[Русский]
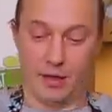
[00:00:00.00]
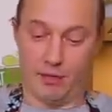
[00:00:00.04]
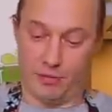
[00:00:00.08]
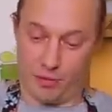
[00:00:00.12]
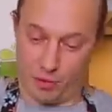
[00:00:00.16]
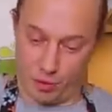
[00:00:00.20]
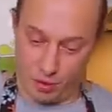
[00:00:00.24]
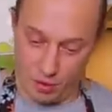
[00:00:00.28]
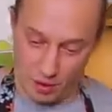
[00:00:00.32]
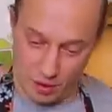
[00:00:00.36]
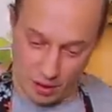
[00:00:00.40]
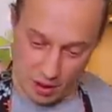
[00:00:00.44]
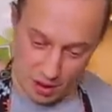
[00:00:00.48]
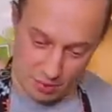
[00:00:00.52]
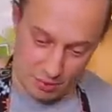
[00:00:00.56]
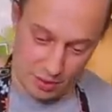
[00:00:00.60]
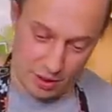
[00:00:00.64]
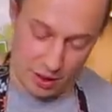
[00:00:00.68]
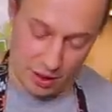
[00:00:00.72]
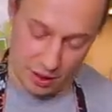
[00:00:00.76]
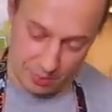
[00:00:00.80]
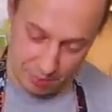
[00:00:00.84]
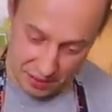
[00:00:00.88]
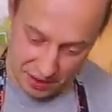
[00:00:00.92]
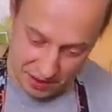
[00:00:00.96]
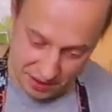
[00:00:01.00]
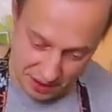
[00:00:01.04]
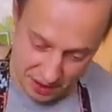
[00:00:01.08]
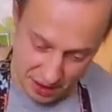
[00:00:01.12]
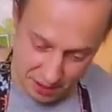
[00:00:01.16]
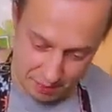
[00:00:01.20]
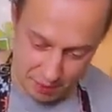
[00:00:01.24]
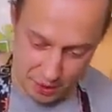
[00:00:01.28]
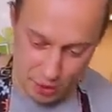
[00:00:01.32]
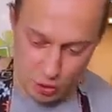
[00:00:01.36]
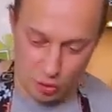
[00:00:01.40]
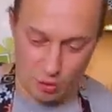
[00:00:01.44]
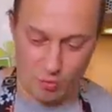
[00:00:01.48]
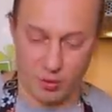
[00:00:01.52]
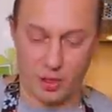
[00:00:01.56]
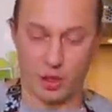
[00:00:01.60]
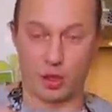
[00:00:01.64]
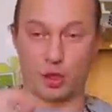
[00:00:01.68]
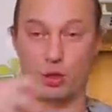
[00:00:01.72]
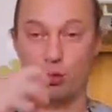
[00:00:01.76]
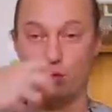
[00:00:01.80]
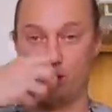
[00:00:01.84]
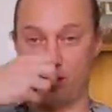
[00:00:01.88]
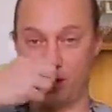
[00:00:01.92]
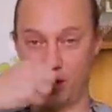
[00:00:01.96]
все это обильно посыпать, чтобы
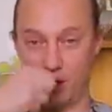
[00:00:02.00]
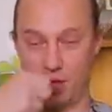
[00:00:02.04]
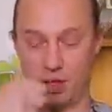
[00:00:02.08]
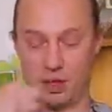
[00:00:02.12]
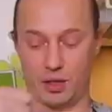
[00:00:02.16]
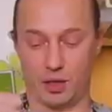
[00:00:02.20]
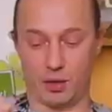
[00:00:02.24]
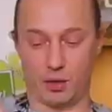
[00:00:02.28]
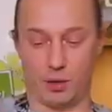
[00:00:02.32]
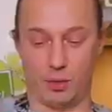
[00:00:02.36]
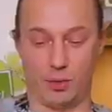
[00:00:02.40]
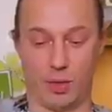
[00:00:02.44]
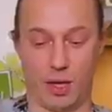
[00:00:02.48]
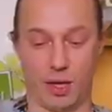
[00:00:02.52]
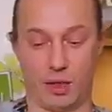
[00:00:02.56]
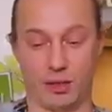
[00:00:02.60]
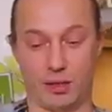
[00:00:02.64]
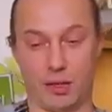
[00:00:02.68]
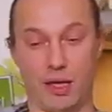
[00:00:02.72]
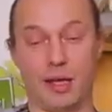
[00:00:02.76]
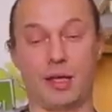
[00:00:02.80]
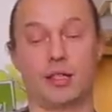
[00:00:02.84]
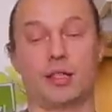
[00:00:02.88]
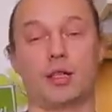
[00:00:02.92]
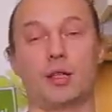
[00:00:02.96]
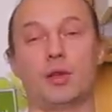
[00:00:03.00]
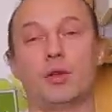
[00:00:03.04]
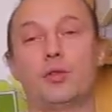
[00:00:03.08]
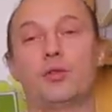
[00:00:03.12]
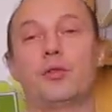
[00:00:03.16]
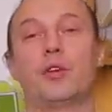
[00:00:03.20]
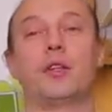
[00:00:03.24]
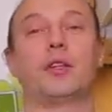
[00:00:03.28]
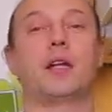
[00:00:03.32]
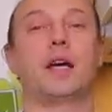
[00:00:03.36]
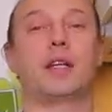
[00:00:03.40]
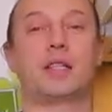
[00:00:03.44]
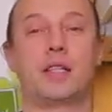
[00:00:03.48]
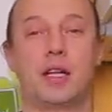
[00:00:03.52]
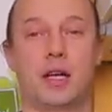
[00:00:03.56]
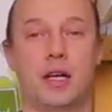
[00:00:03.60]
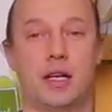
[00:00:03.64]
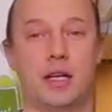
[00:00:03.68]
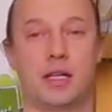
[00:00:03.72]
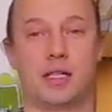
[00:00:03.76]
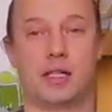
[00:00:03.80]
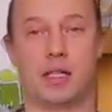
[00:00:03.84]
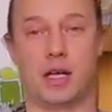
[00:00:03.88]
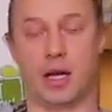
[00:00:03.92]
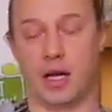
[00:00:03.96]
аж хрустело на зубах. Так делают в китайских
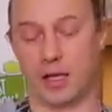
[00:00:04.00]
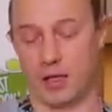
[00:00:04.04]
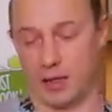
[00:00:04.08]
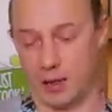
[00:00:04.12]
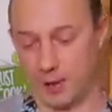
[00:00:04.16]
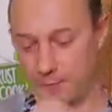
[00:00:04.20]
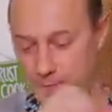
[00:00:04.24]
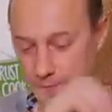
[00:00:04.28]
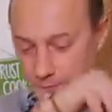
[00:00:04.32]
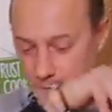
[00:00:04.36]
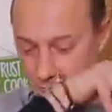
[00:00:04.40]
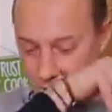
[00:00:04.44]
ресторанах.